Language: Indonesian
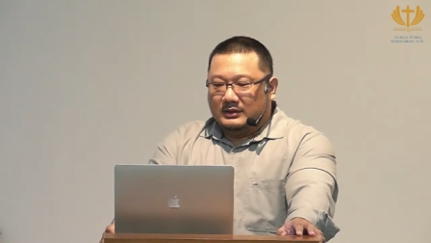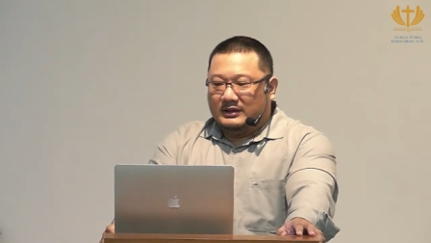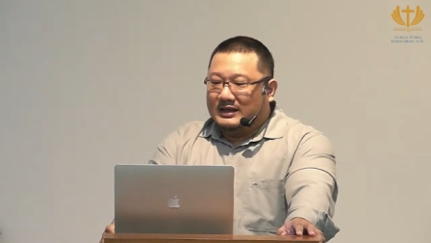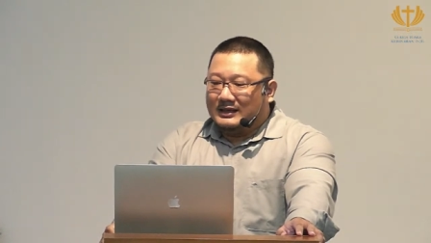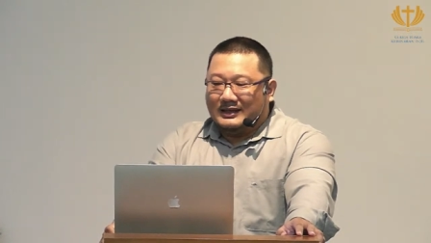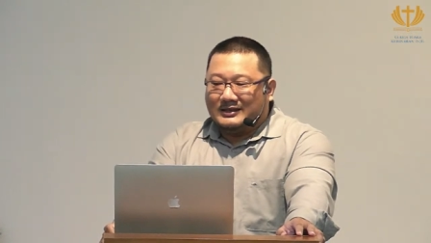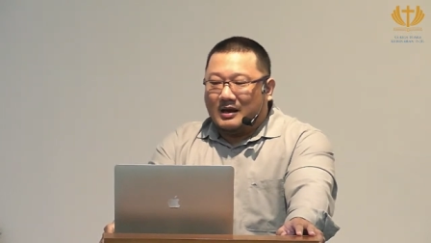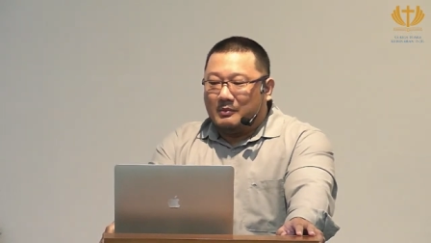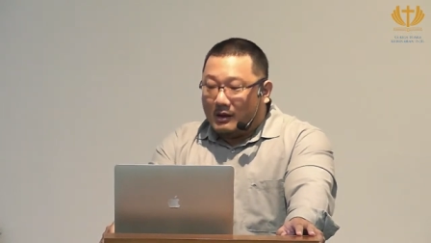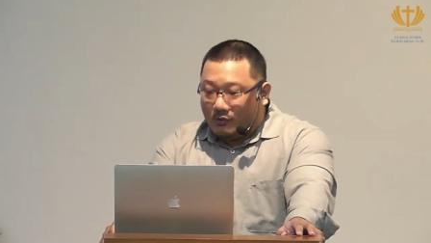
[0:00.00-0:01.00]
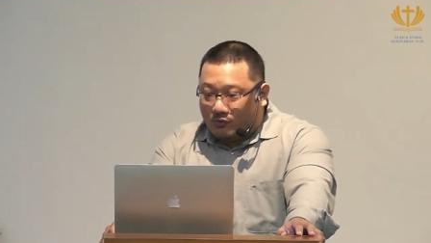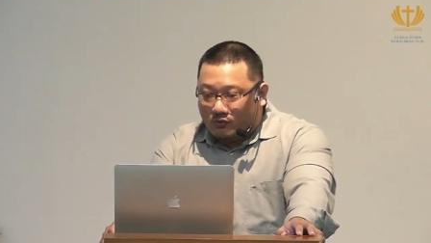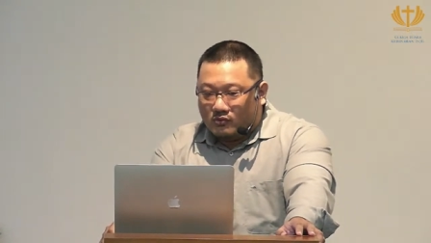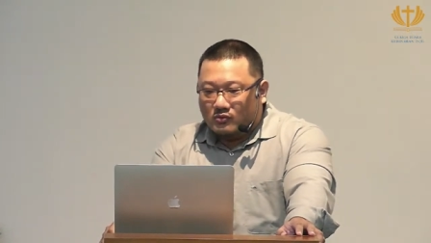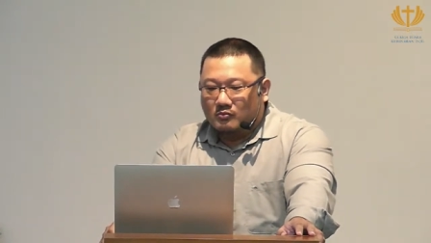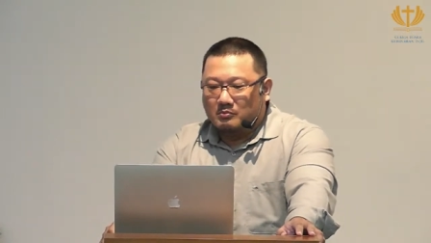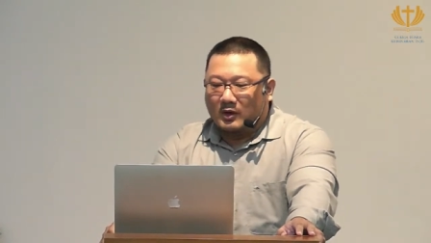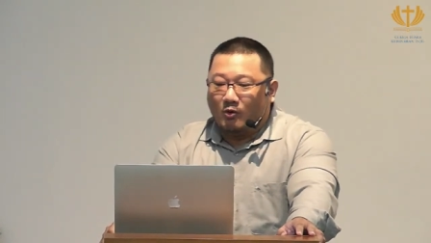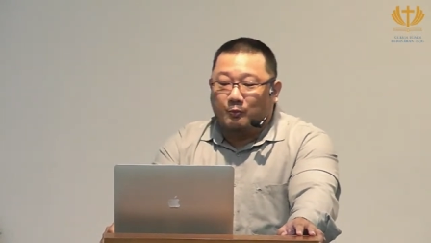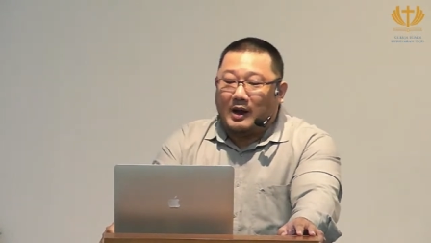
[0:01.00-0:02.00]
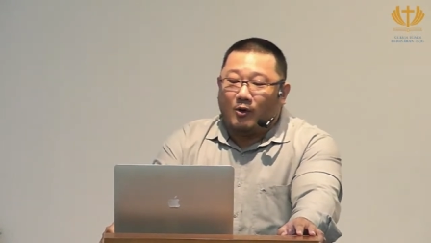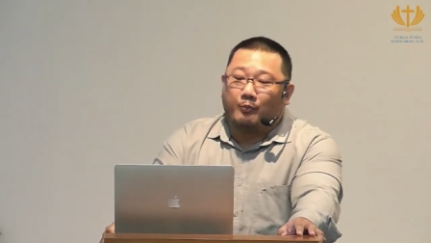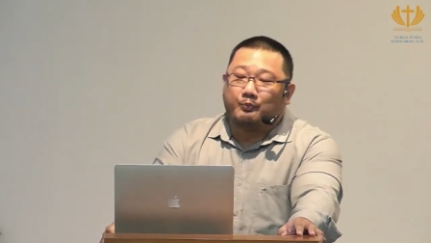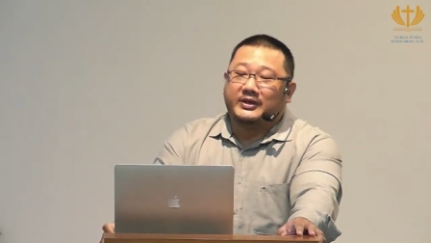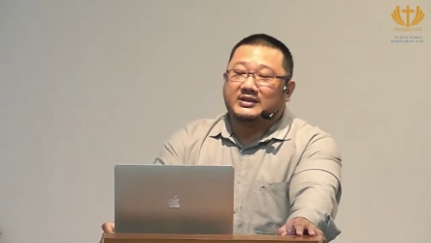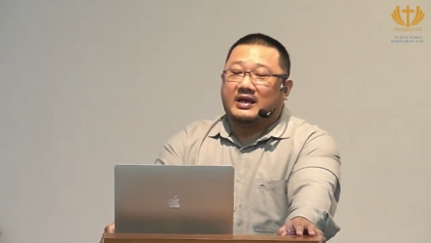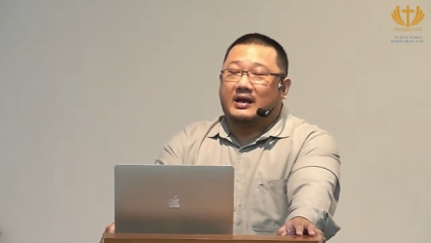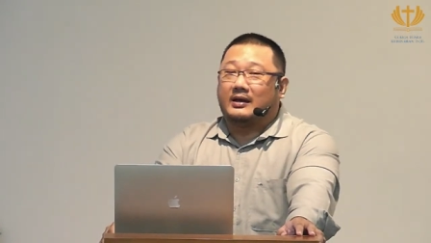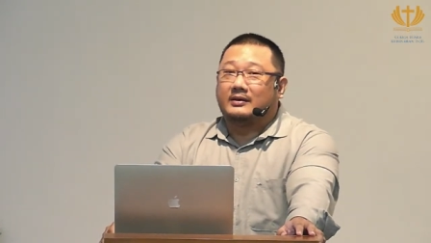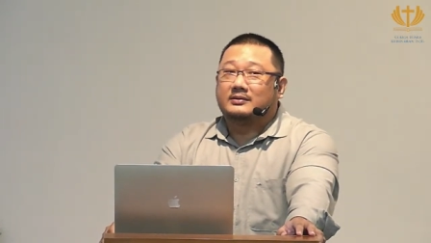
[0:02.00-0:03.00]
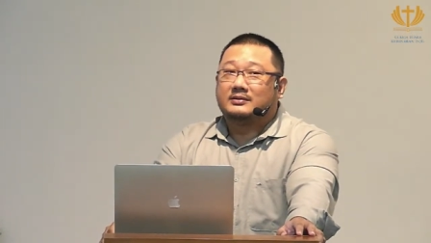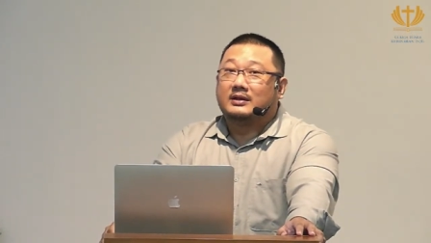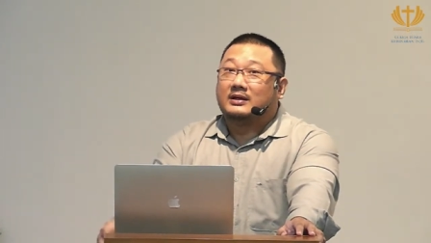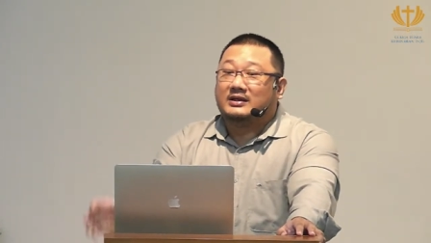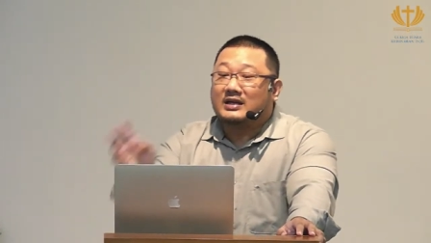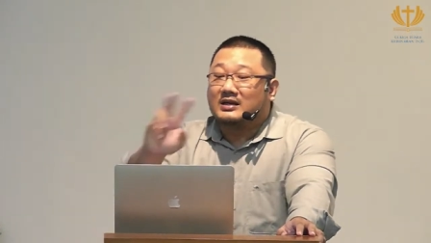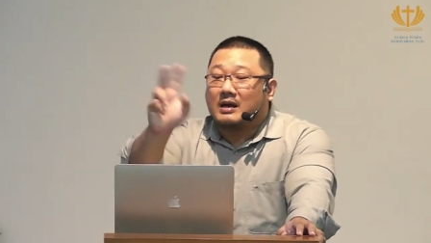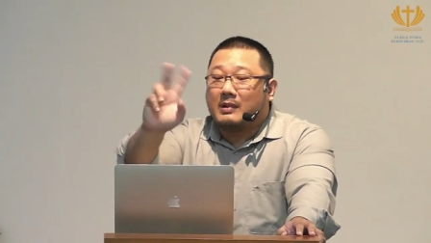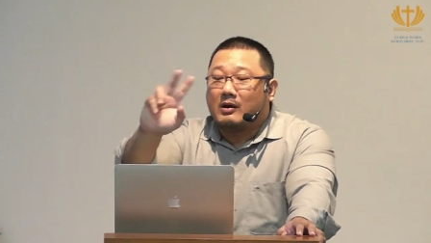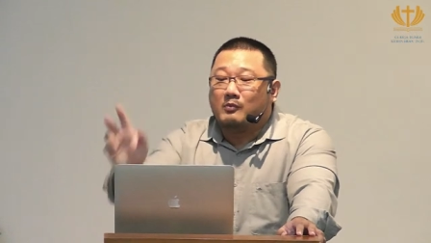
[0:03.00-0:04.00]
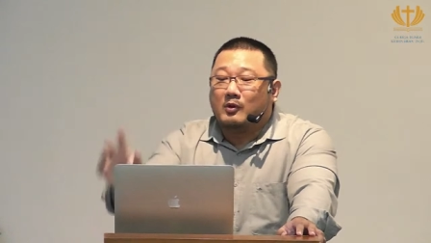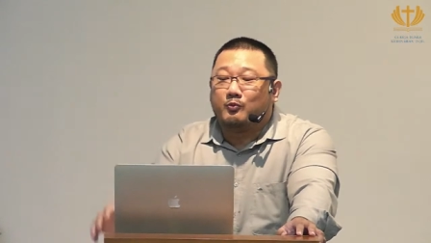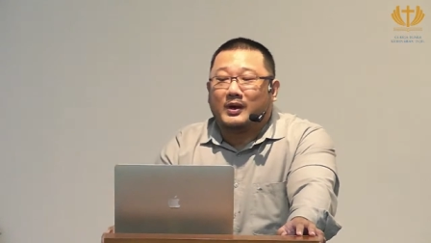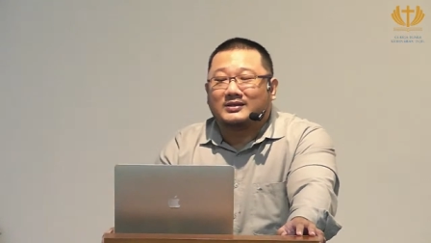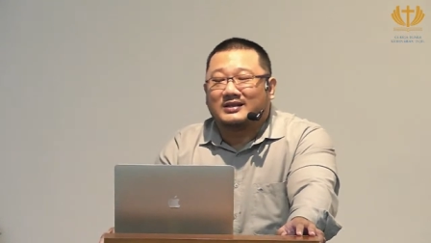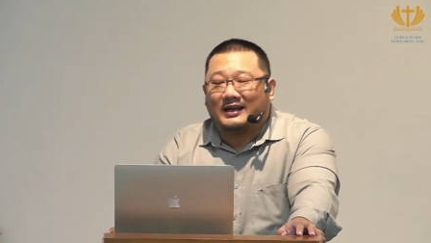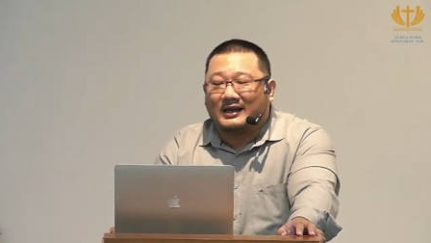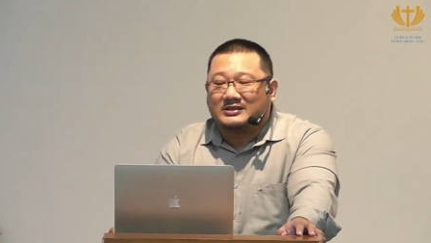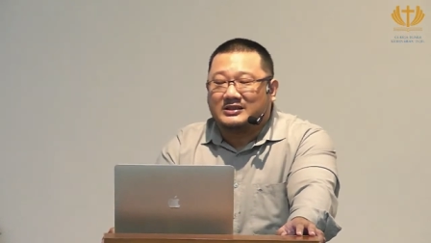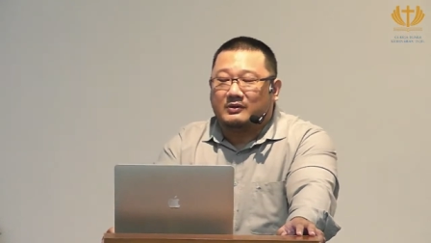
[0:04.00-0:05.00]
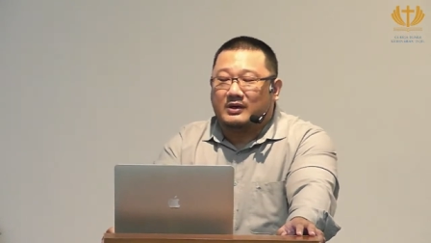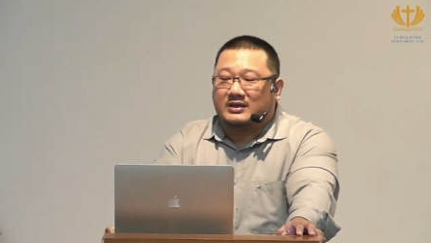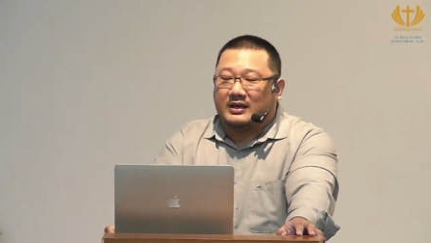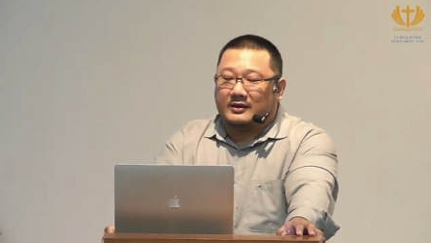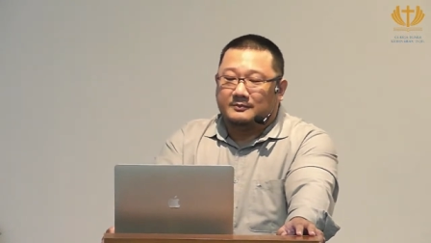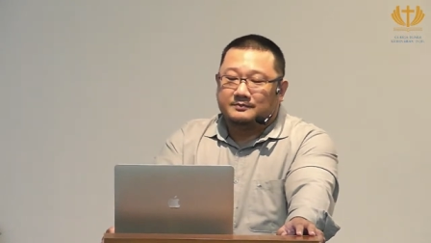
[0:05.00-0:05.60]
Dia tidak mau merubah hobinya. Dia tidak mau merubah selera jiwanya.